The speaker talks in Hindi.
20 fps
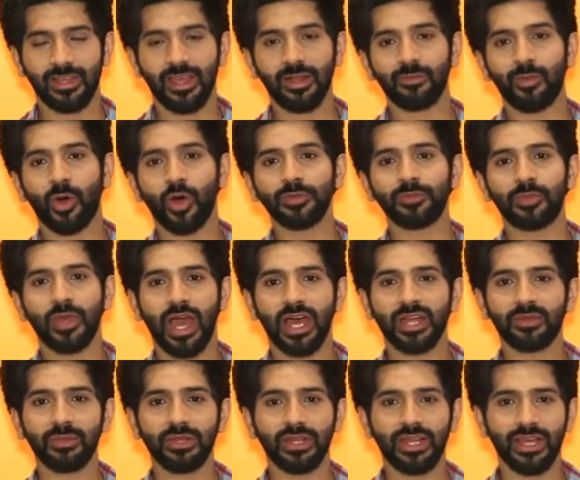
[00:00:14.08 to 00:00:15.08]
यार बहुत
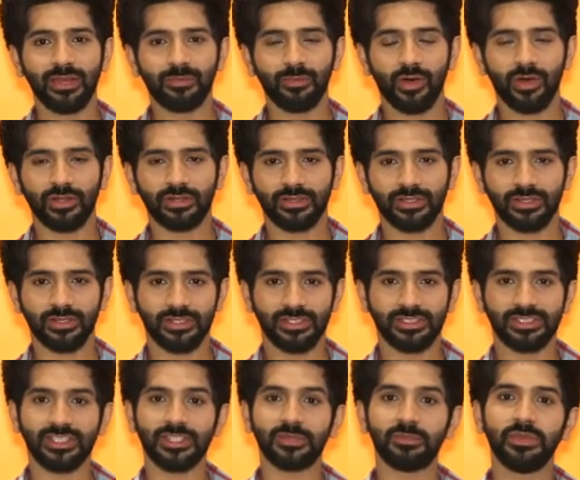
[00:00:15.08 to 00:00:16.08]
प्यार मिला है बहुत
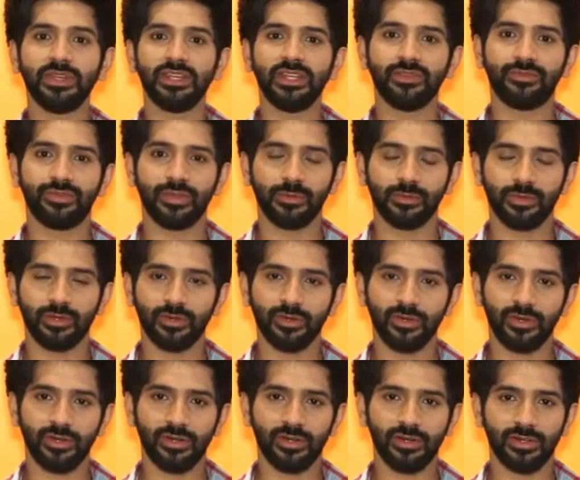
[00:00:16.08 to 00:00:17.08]
इज्जत मिली है फिल्म को
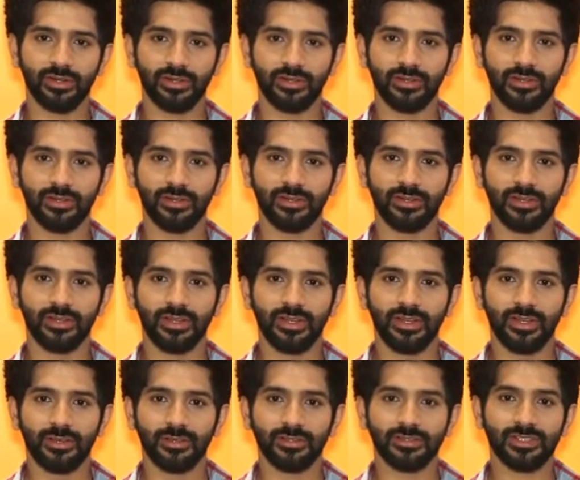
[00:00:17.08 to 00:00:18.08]
और
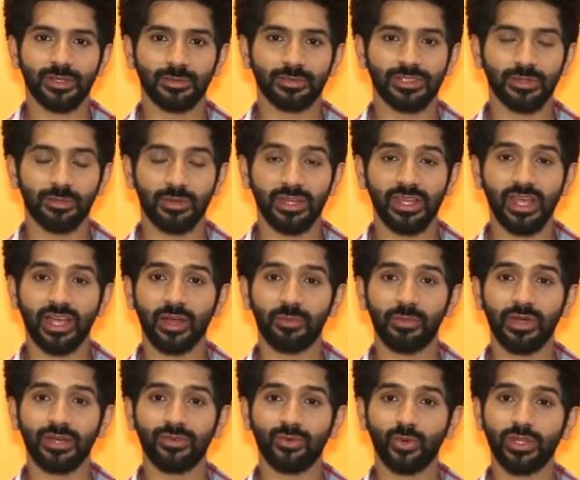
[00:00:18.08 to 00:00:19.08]
सबसे बढ़िया
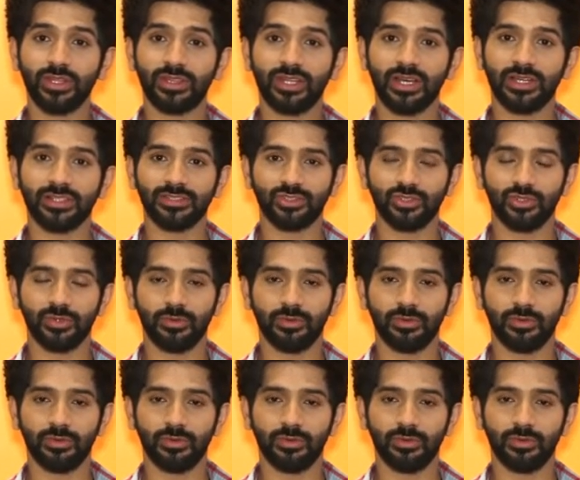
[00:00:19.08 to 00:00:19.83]
कमेंट वही था जो